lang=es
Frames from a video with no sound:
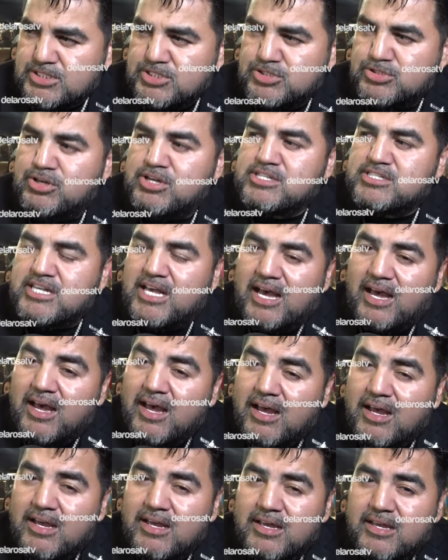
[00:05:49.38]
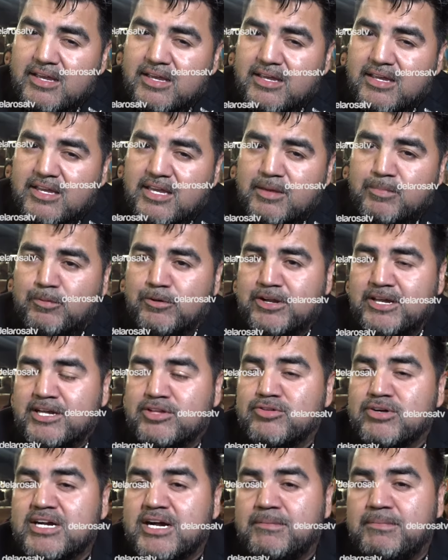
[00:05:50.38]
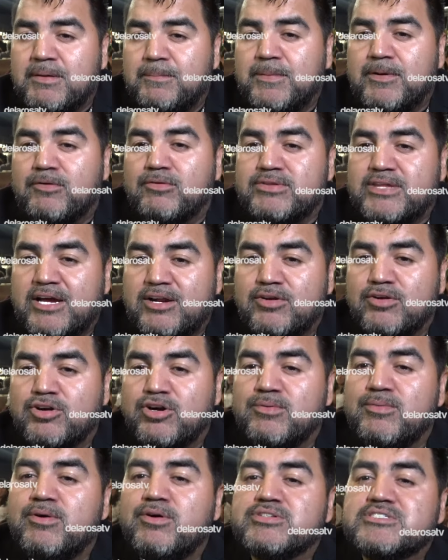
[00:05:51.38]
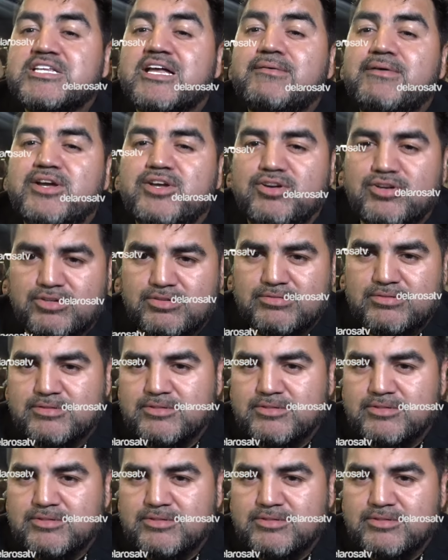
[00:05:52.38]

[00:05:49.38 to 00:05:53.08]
yo decía, ¿y por qué nunca me preguntaron cómo estaba yo?